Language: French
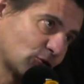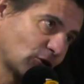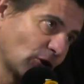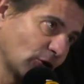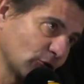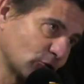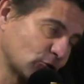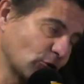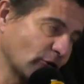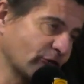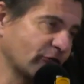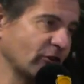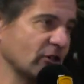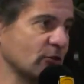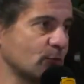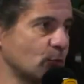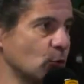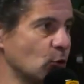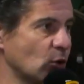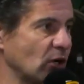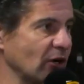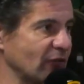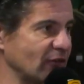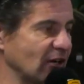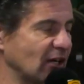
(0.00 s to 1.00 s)
tant sur
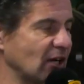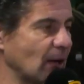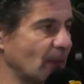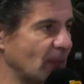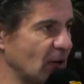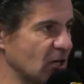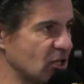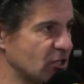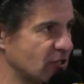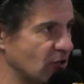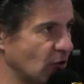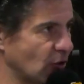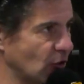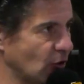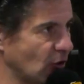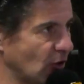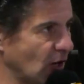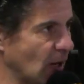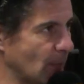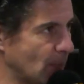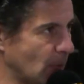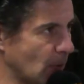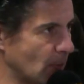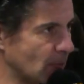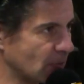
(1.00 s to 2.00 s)
Facebook avec la page euh,
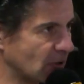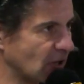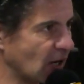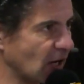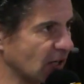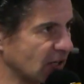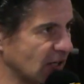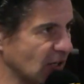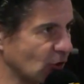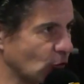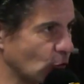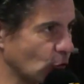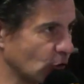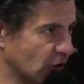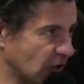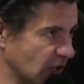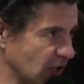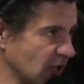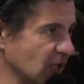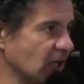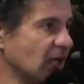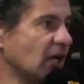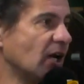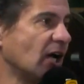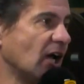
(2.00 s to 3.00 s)
La Pomme Craquée
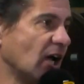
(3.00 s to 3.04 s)
Croquée